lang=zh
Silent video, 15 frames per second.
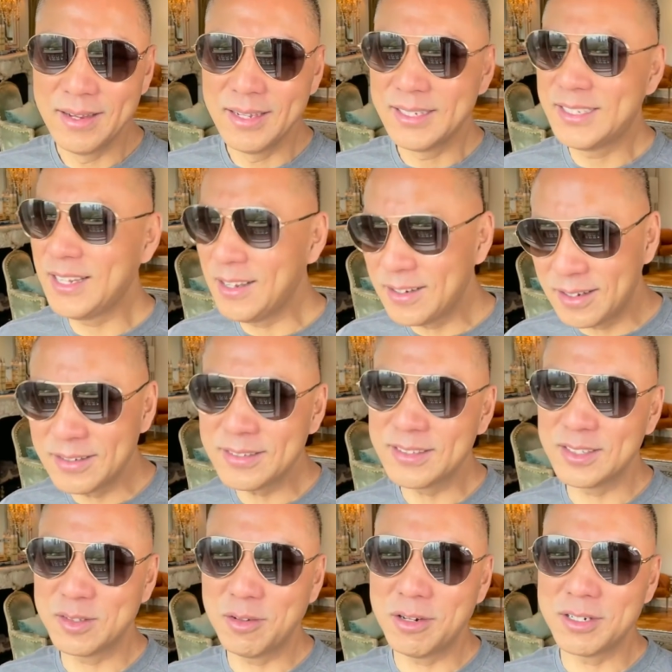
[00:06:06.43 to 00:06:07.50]
香港
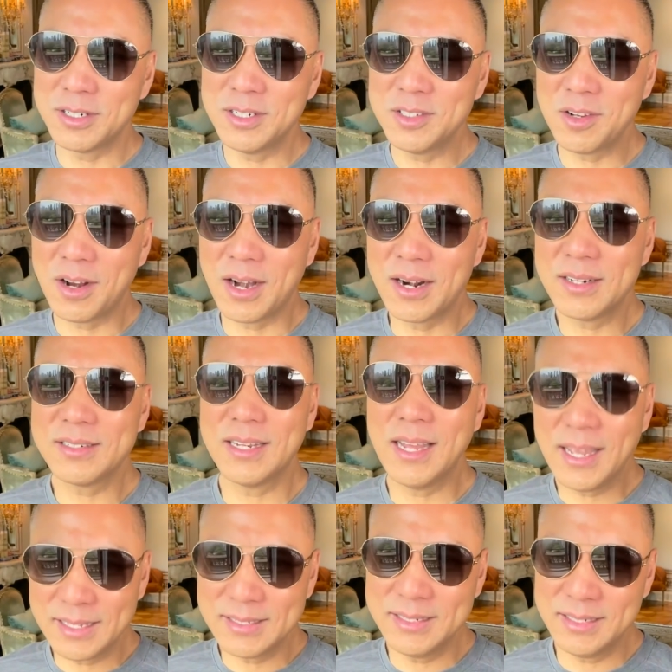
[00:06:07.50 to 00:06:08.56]
死多少人？小孩谁
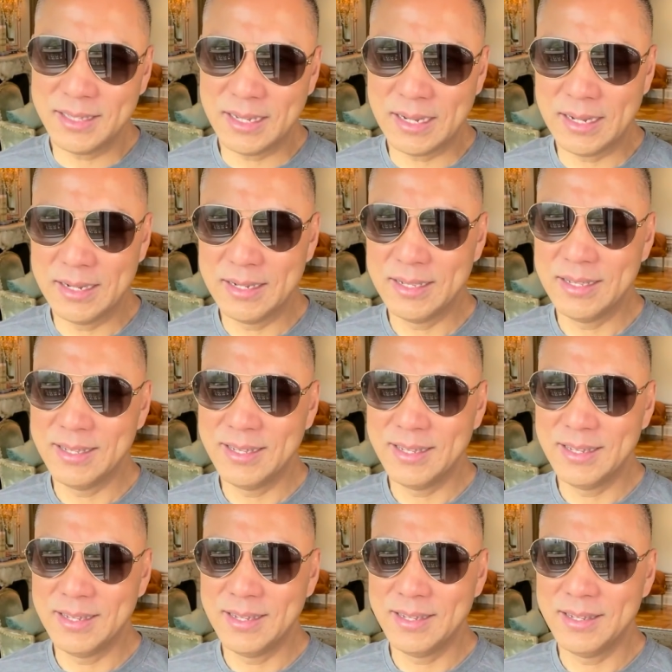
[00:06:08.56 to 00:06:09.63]
还记得？
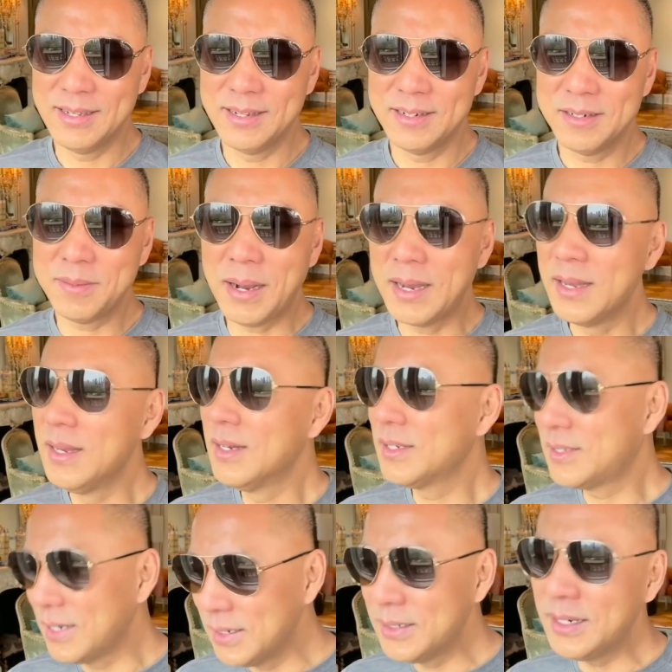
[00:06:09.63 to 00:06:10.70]
是吧？
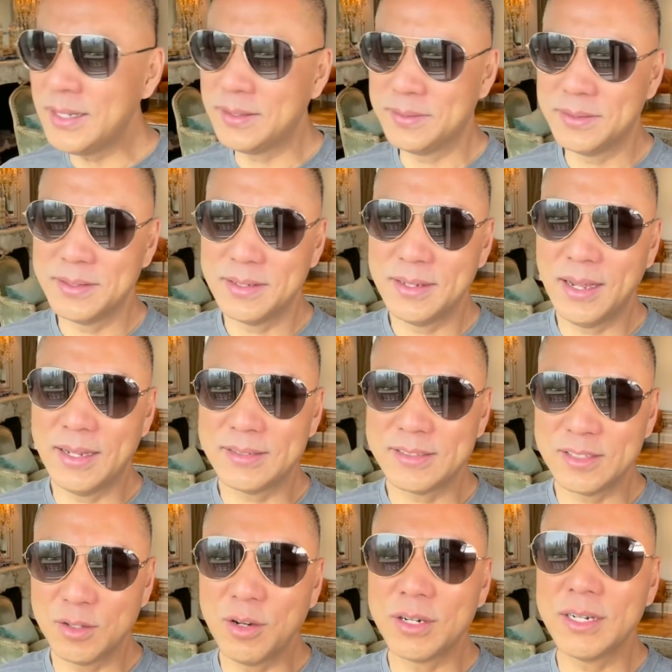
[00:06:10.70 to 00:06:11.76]
深圳啊，
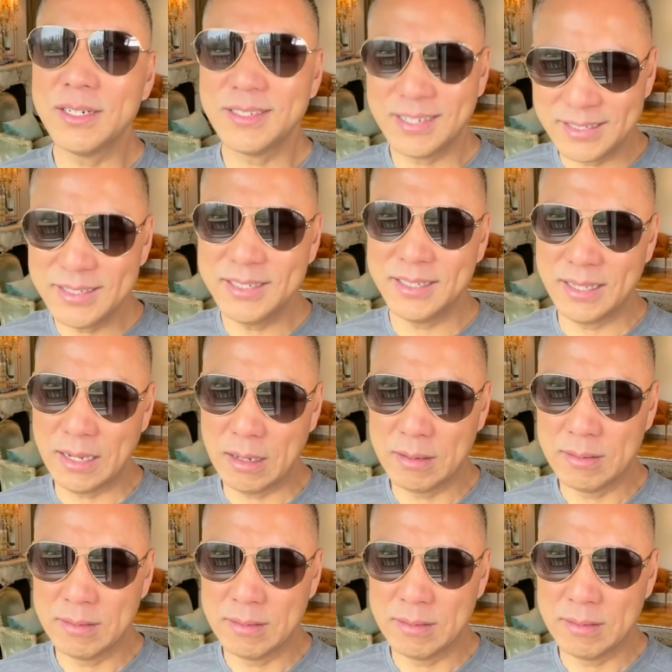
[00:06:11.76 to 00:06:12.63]
死多少人？谁记得？